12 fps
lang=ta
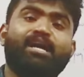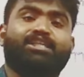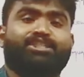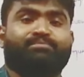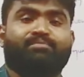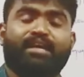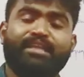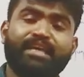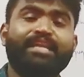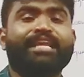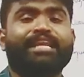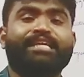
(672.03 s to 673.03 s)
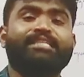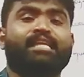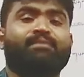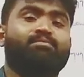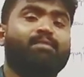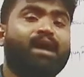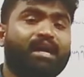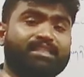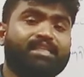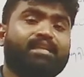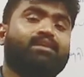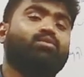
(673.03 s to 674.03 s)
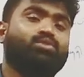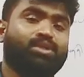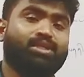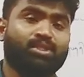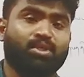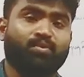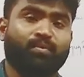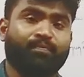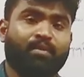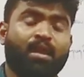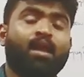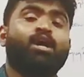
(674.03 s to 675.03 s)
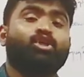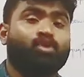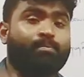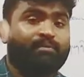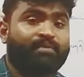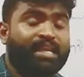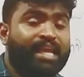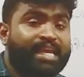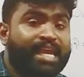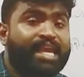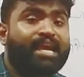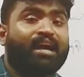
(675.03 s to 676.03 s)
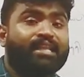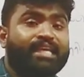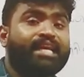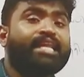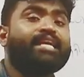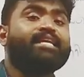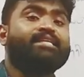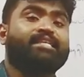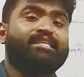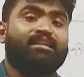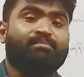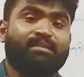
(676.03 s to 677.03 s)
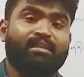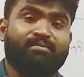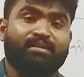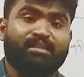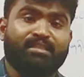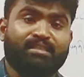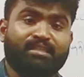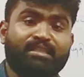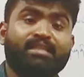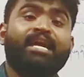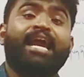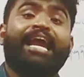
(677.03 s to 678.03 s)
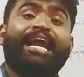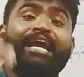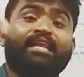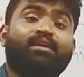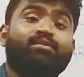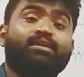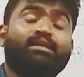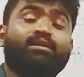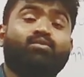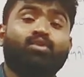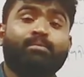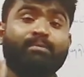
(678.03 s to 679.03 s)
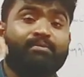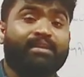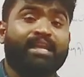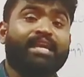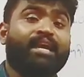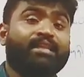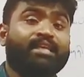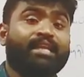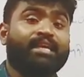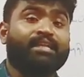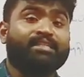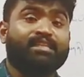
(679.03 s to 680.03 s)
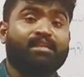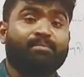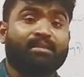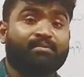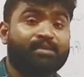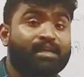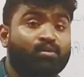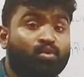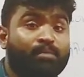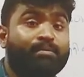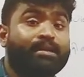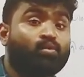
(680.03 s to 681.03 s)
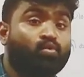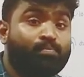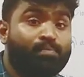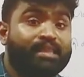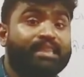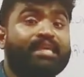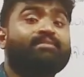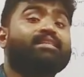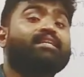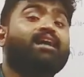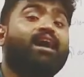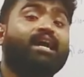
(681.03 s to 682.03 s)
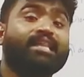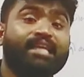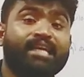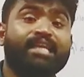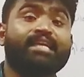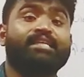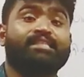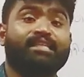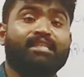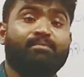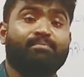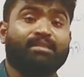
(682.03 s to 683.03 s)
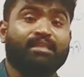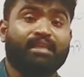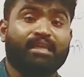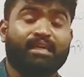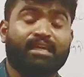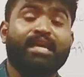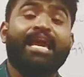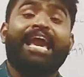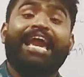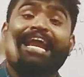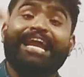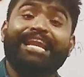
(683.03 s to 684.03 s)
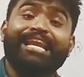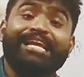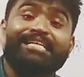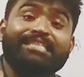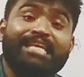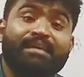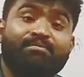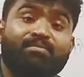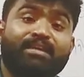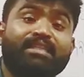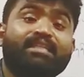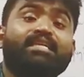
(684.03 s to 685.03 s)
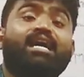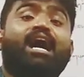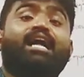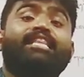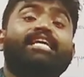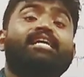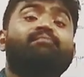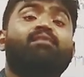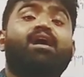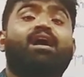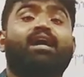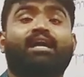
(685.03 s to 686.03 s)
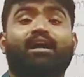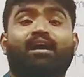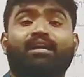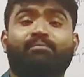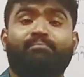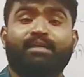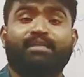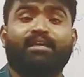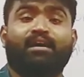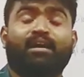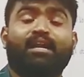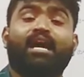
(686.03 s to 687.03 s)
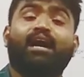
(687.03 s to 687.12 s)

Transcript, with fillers: மாற்றம் அதுதான் எல்லை செலவு மார்ஜினல் என்று சொல்லுவோம் ஸோ அப்போ விலையை அதிகரிக்கிற சந்தர்ப்பத்தில் வந்து அதாவது குறிப்பிட்ட விலையை அதிகரிக்கிற சந்தர்ப்பத்தை விட குறிப்பிட்ட உற்பத்தியை வந்து அதிகரிக்கிற சந்தர்ப்பத்தில் எல்லை செலவு வந்து அதிகமாக காணப்பட்டால்